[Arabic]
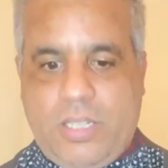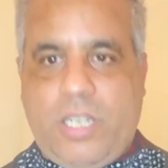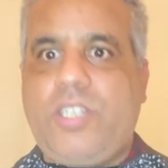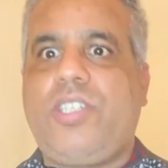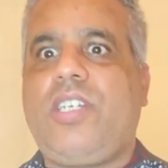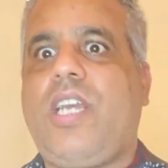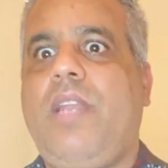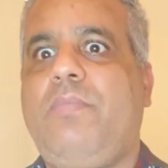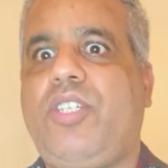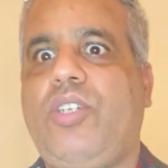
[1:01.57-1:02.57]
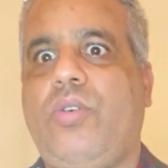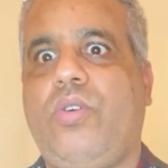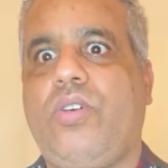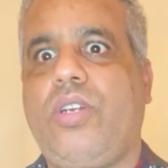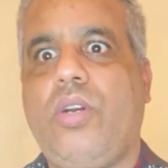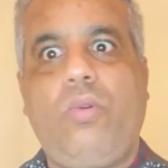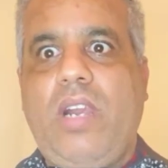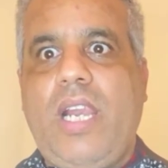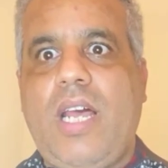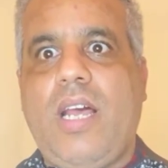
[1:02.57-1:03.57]
داكشي كان مشروك
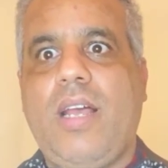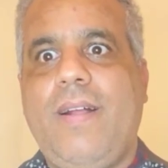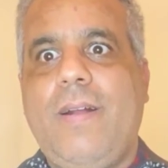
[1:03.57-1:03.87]
والله